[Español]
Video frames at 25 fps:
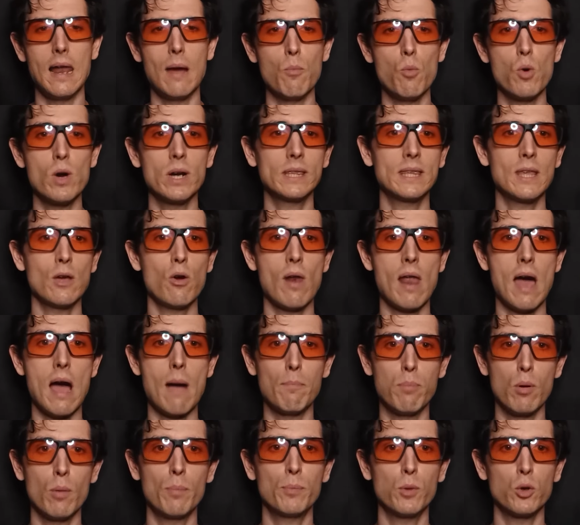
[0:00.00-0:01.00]
muerte o la
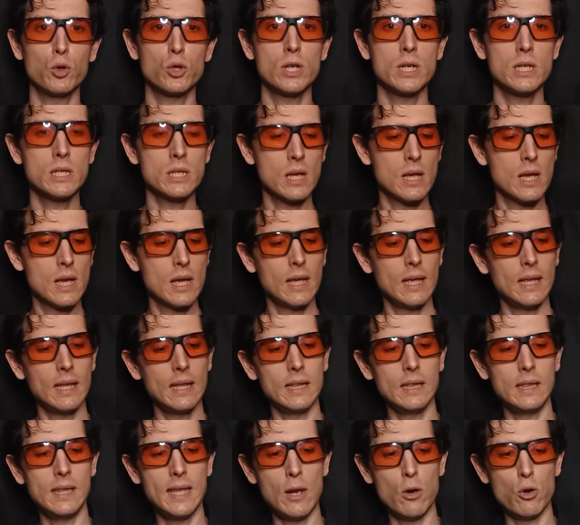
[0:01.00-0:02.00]
apoptosis
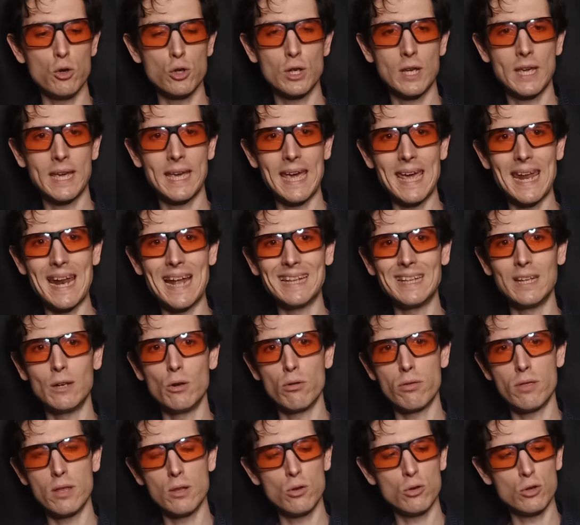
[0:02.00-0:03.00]
de los
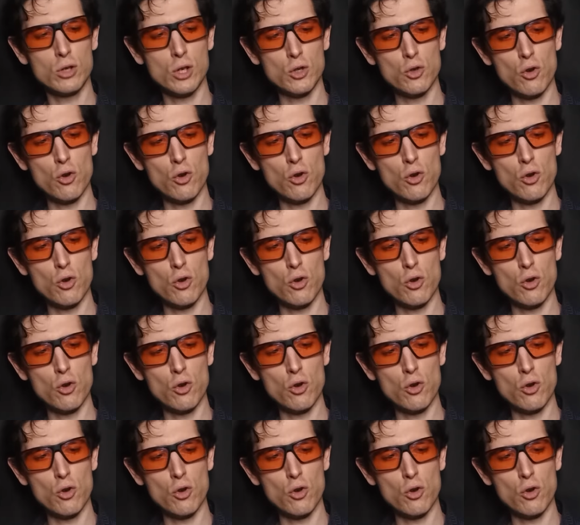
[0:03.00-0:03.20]
queratinocitos,